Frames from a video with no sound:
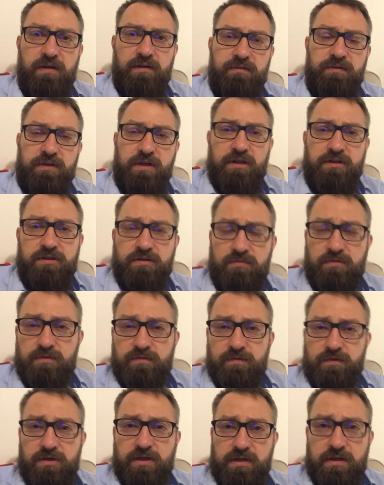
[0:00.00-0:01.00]
Witajcie w
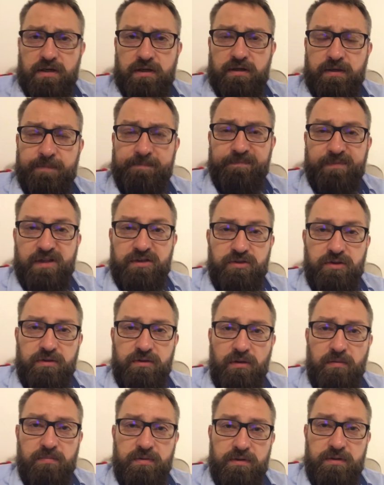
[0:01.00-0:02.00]
rozważaniach na dzień
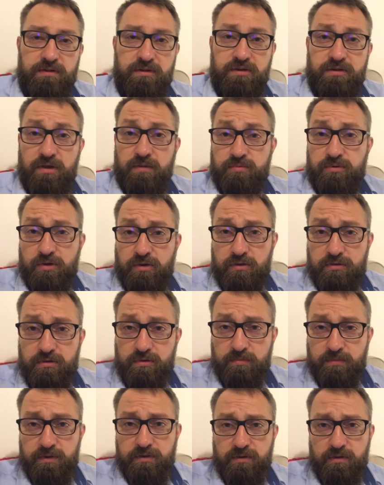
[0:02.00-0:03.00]
dobry. Dzisiaj
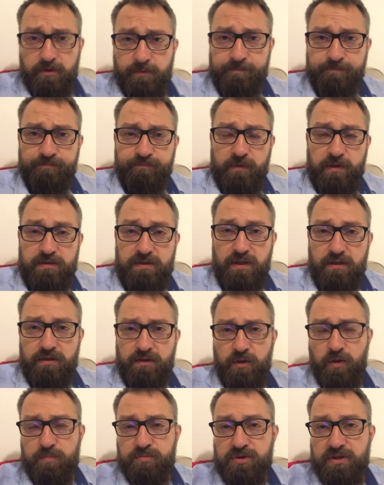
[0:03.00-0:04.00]
przechodzimy do
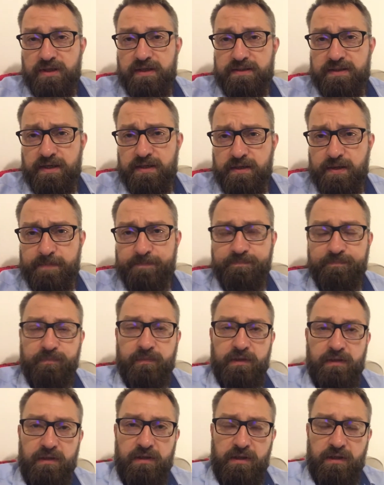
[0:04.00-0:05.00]
ostatniego przekazania,
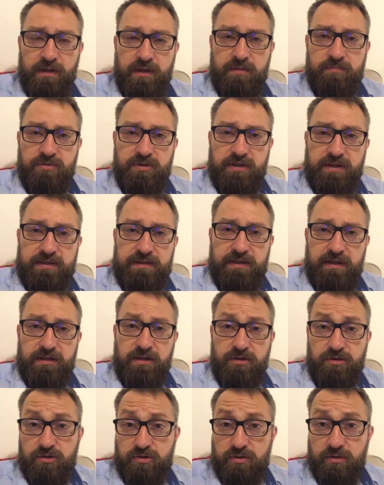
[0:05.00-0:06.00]

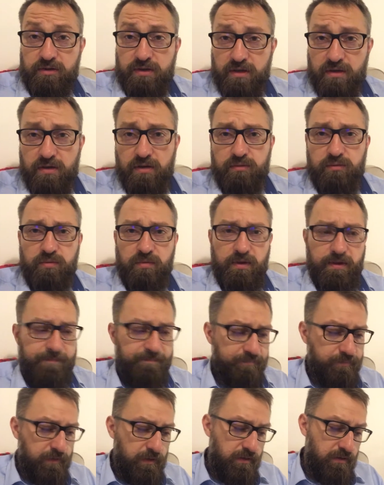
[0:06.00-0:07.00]
przekazania dziesiątego, które e,
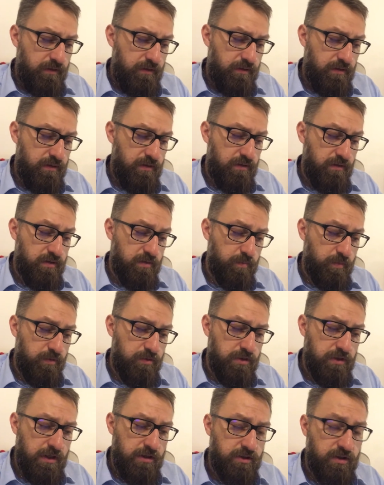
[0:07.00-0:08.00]

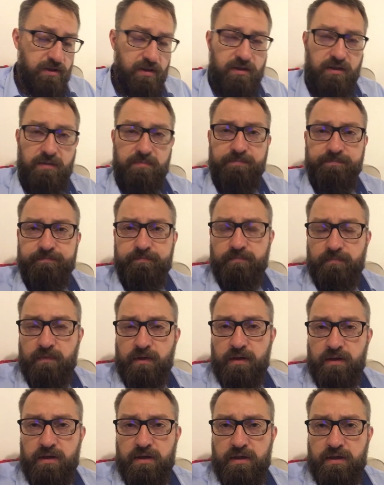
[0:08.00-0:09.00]
rozpoczyna się takim
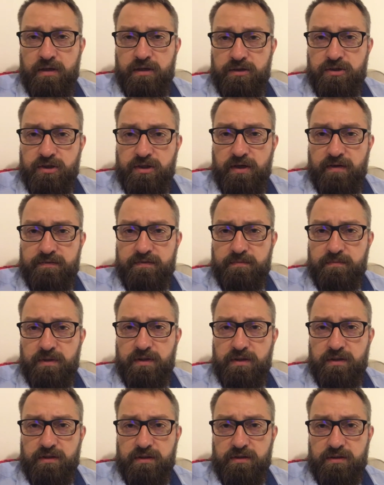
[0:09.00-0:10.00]
ciekawym
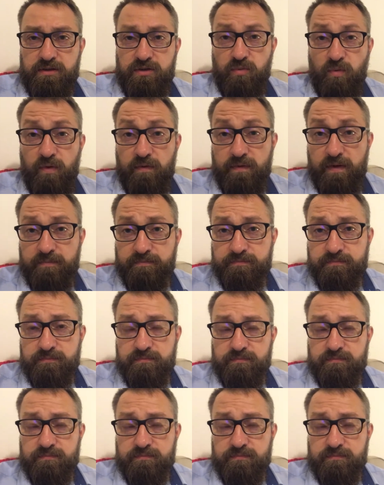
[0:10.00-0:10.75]
e, słowem,